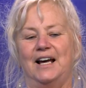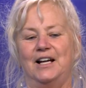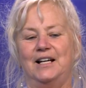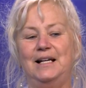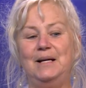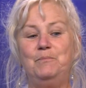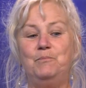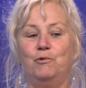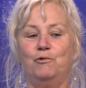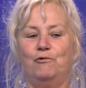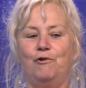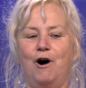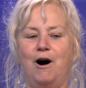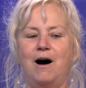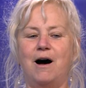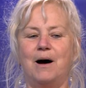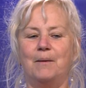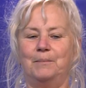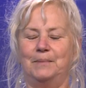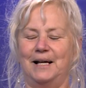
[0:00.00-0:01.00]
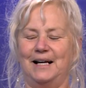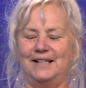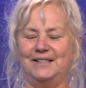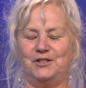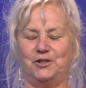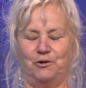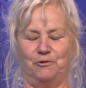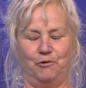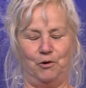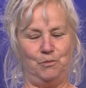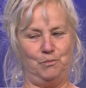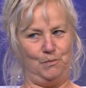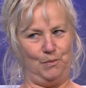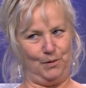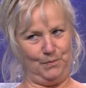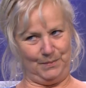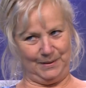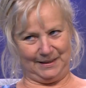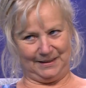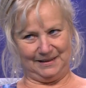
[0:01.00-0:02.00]
les pouvoirs en place ne veulent
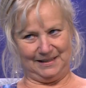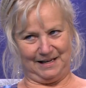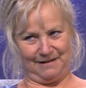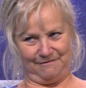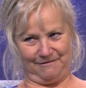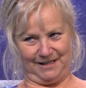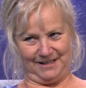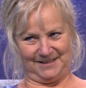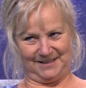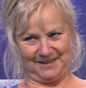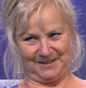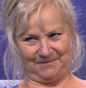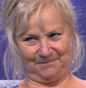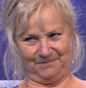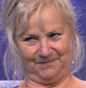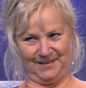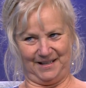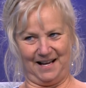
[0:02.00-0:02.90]
pas perdre la face.